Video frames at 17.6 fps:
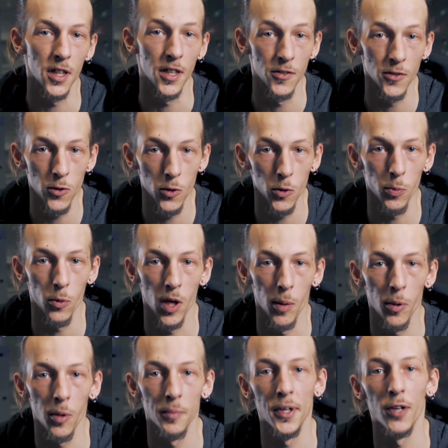et ce pour
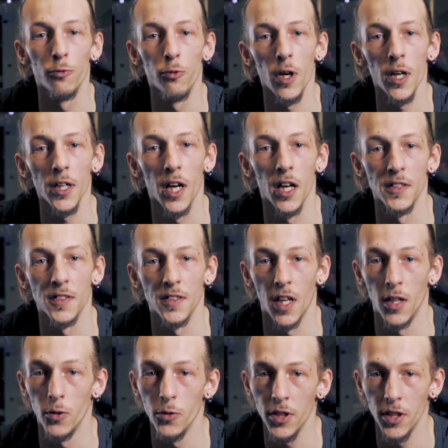la première fois
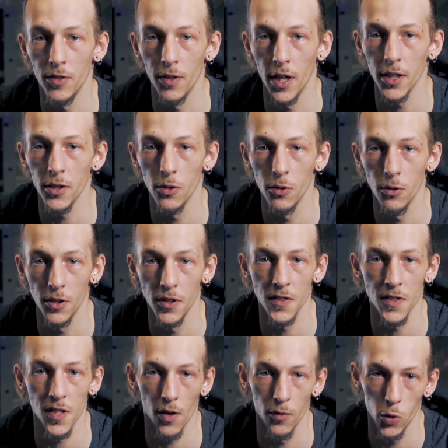grâce à l'Univac
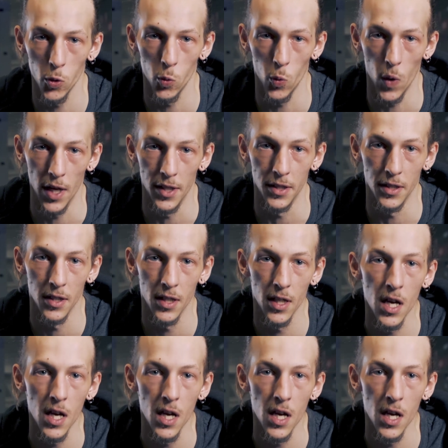Uniservo One.